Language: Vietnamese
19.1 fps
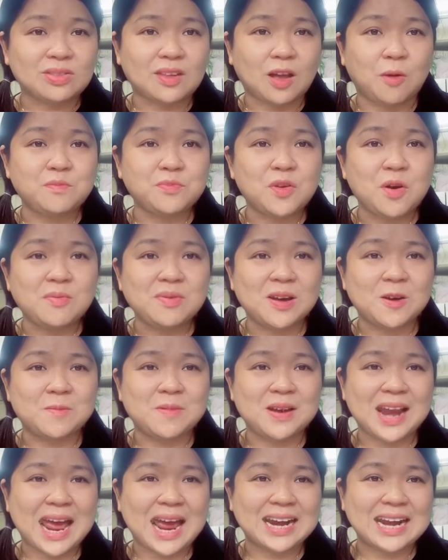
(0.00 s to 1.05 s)
không tốt thì không
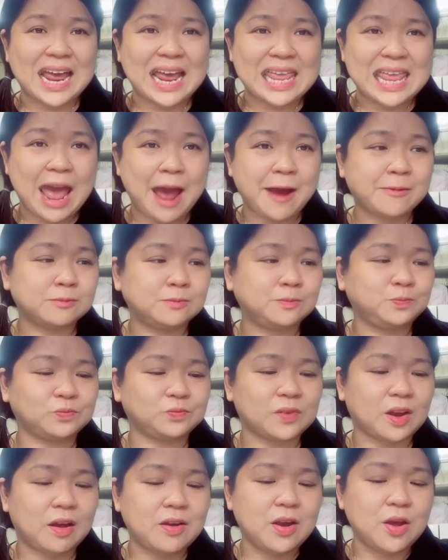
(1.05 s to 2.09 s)
nên ăn này nha
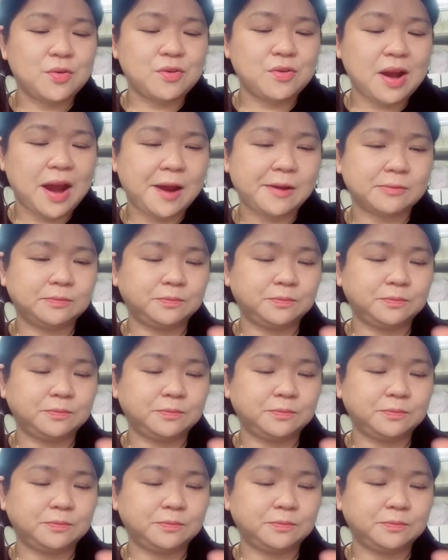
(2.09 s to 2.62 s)
ăn để hư răng